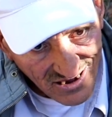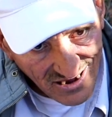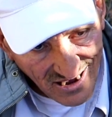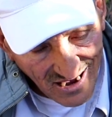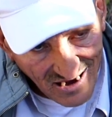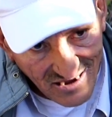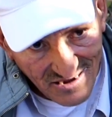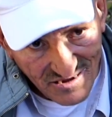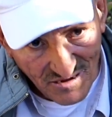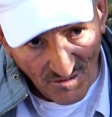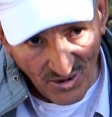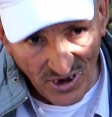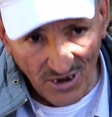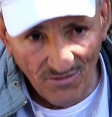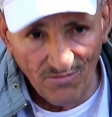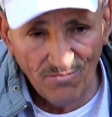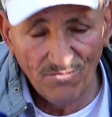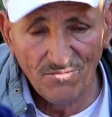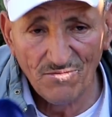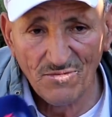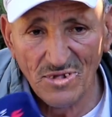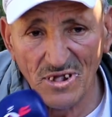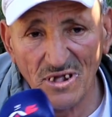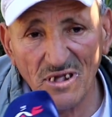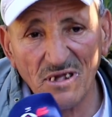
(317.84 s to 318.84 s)
ديال الطبيب
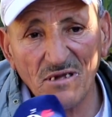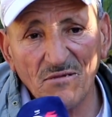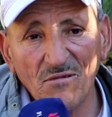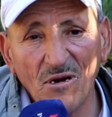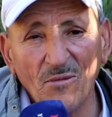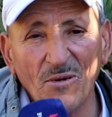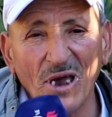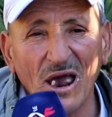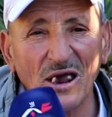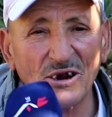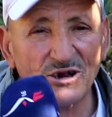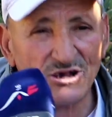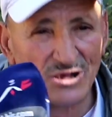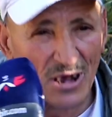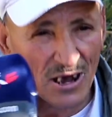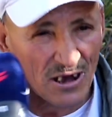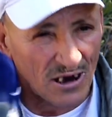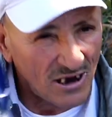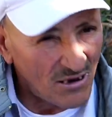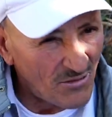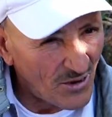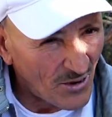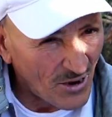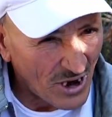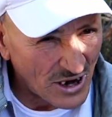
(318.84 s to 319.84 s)
ما بقاش
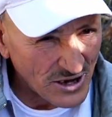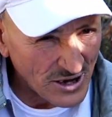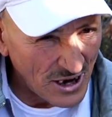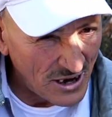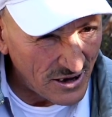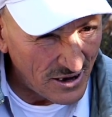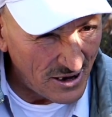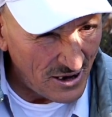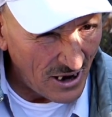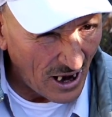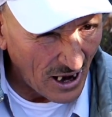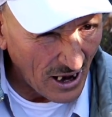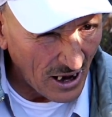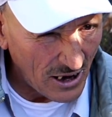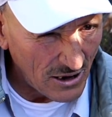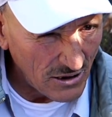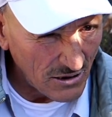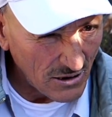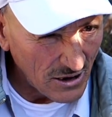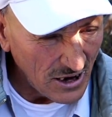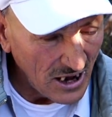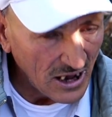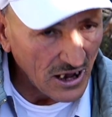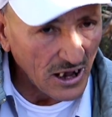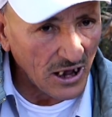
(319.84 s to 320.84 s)
تقرا ما بقاش عندي
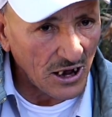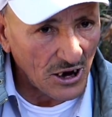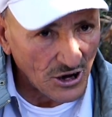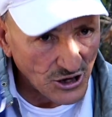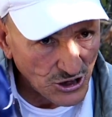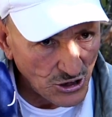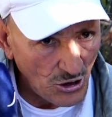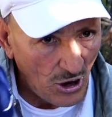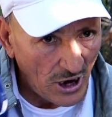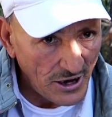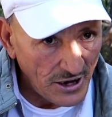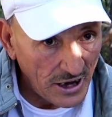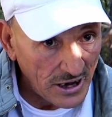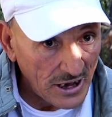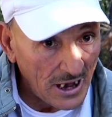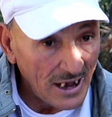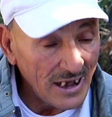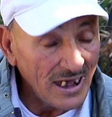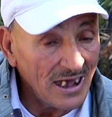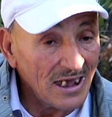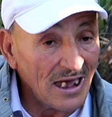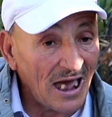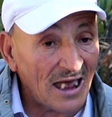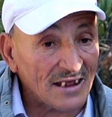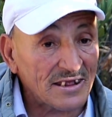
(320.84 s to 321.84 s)
العقل خرجوا عليا
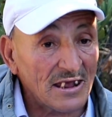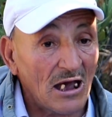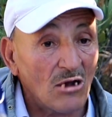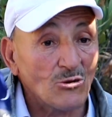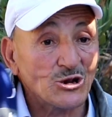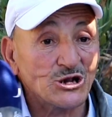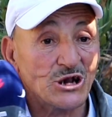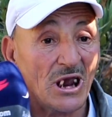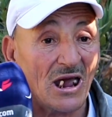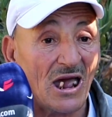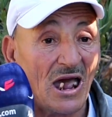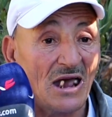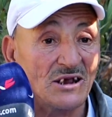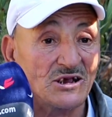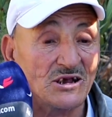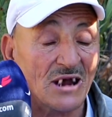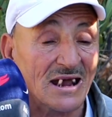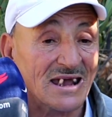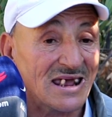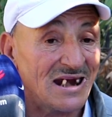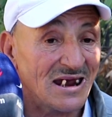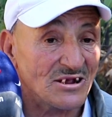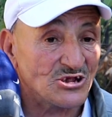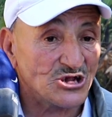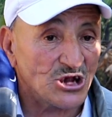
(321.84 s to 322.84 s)
عطاو شي
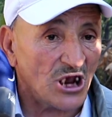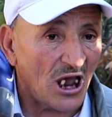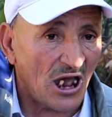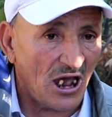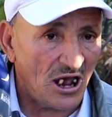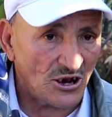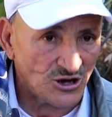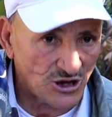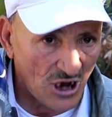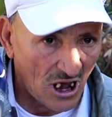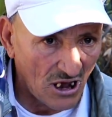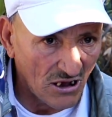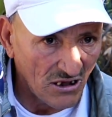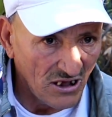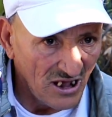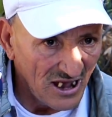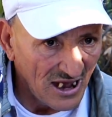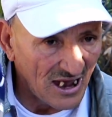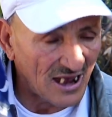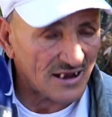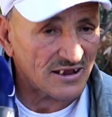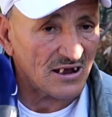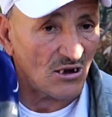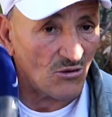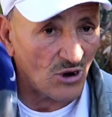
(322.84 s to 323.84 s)
حاجه كلات شي حاجه
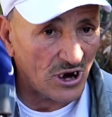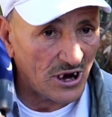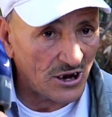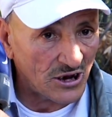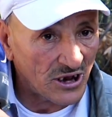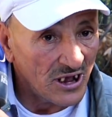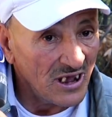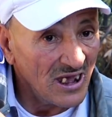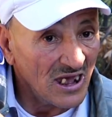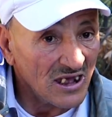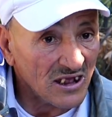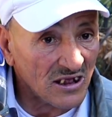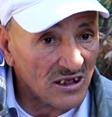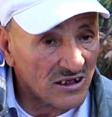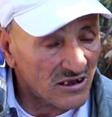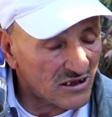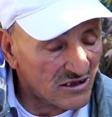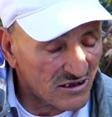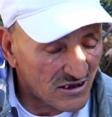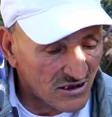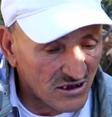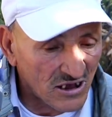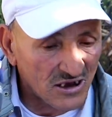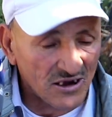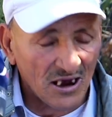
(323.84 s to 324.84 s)
عطاو لي آه،
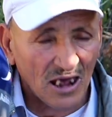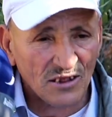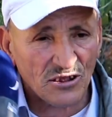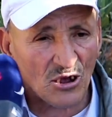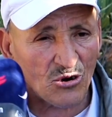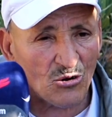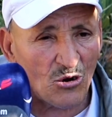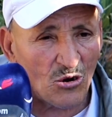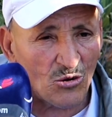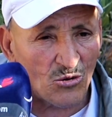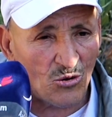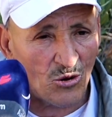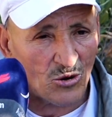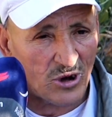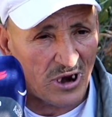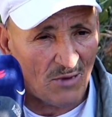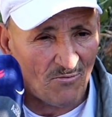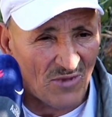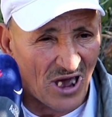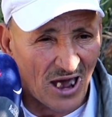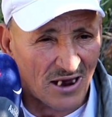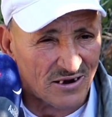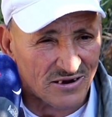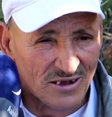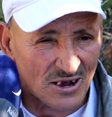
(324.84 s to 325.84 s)
لا دروك
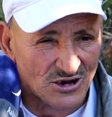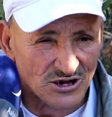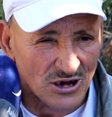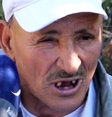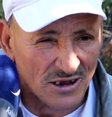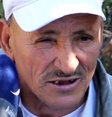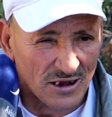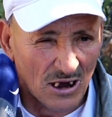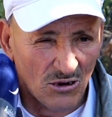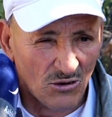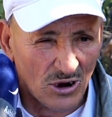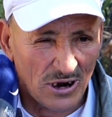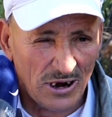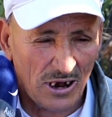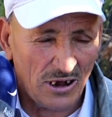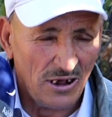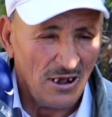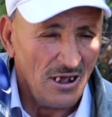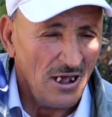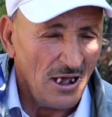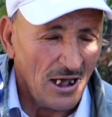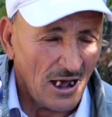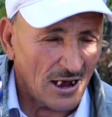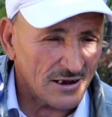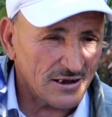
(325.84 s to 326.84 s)
ولا ما عرفتش عطاو لي
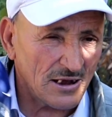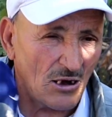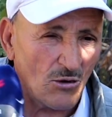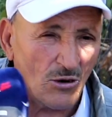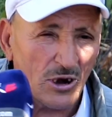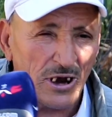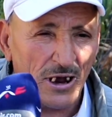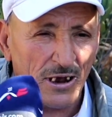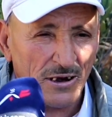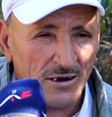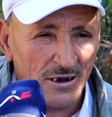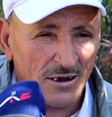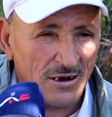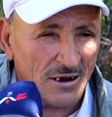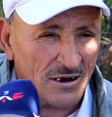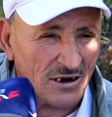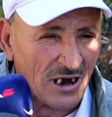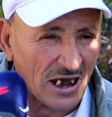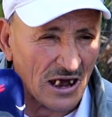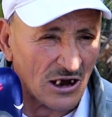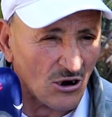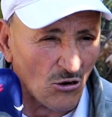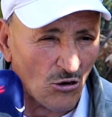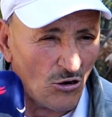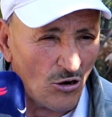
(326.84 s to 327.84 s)
عطاو لي
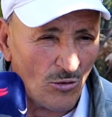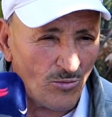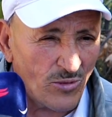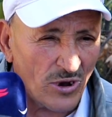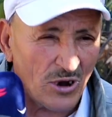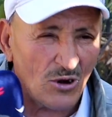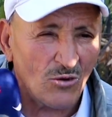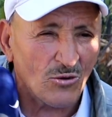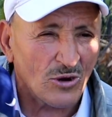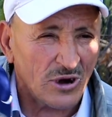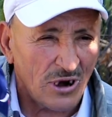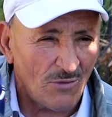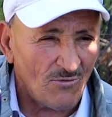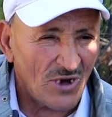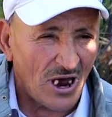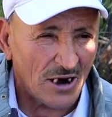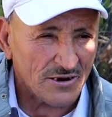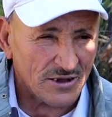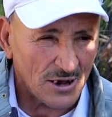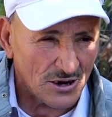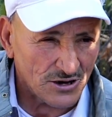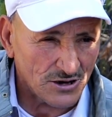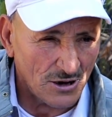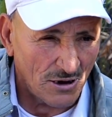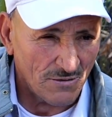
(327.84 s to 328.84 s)
القرقوبي ولا ما
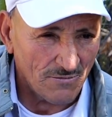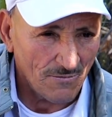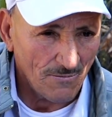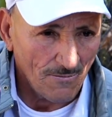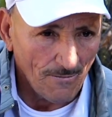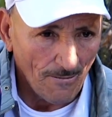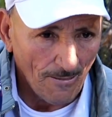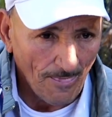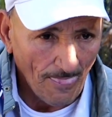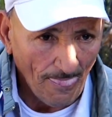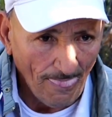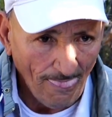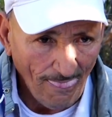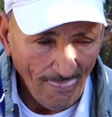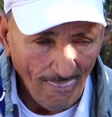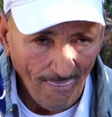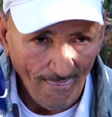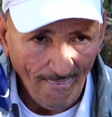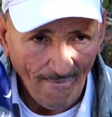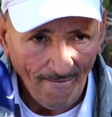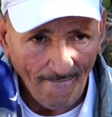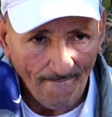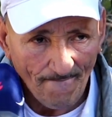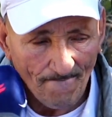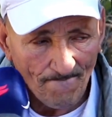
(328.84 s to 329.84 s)
عرفتش نرجعوا
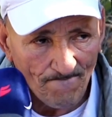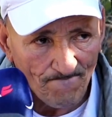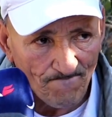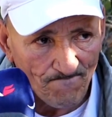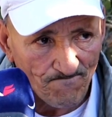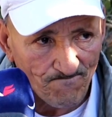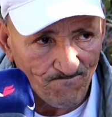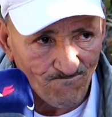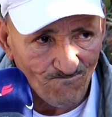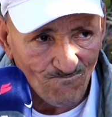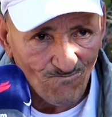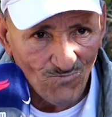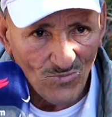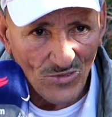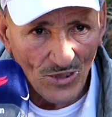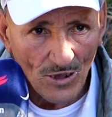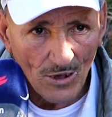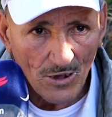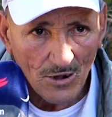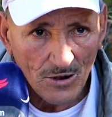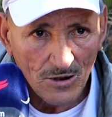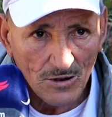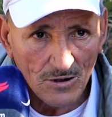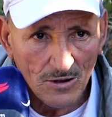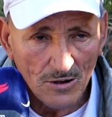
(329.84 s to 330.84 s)
نرجعوا شحال حكموا
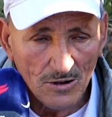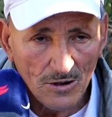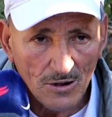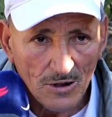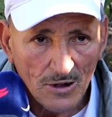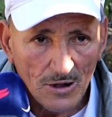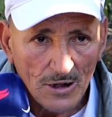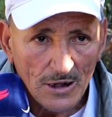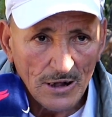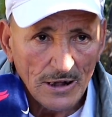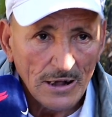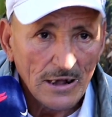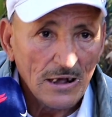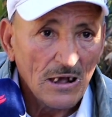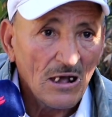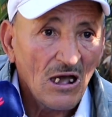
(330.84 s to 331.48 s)
على هاد المجرمين